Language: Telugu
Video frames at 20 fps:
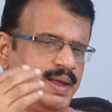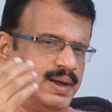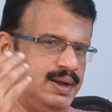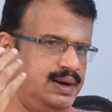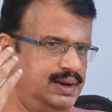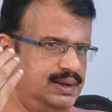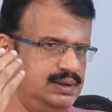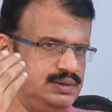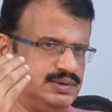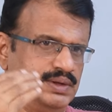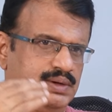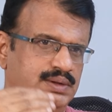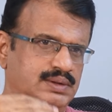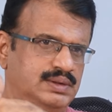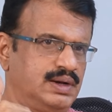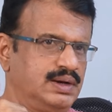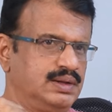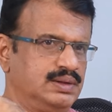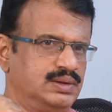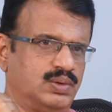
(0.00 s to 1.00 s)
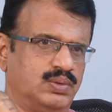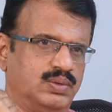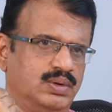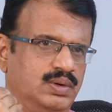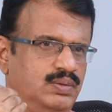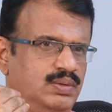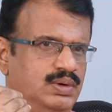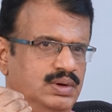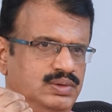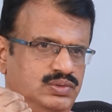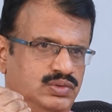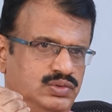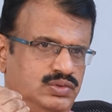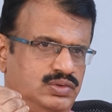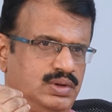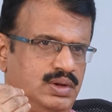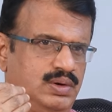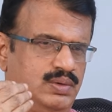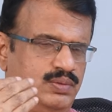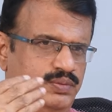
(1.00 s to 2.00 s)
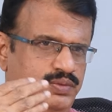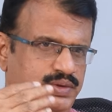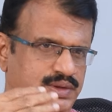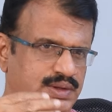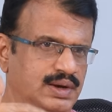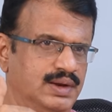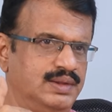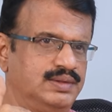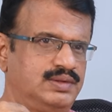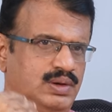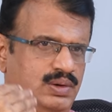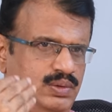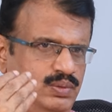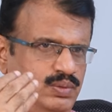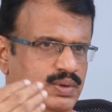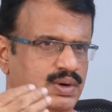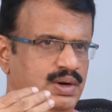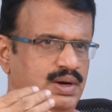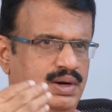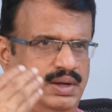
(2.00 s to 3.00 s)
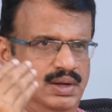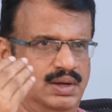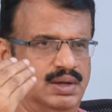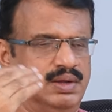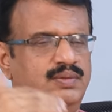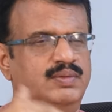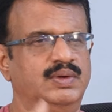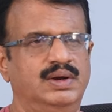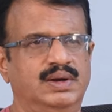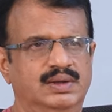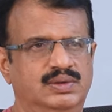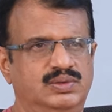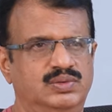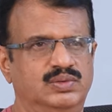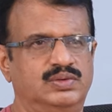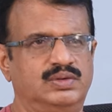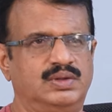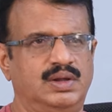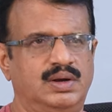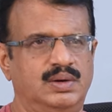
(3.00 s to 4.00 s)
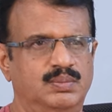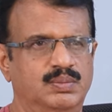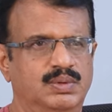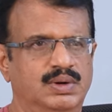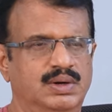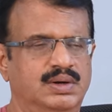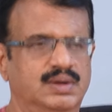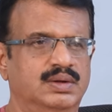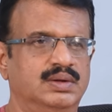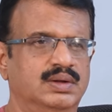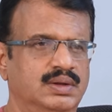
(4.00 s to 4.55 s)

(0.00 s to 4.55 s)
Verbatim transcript: అనే చరిత్ర అంతా కూడా వాళ్ళు చూస్తారు విజిలెన్స్లో ఉన్నాడా ఇవన్నీ చూస్తారనమాట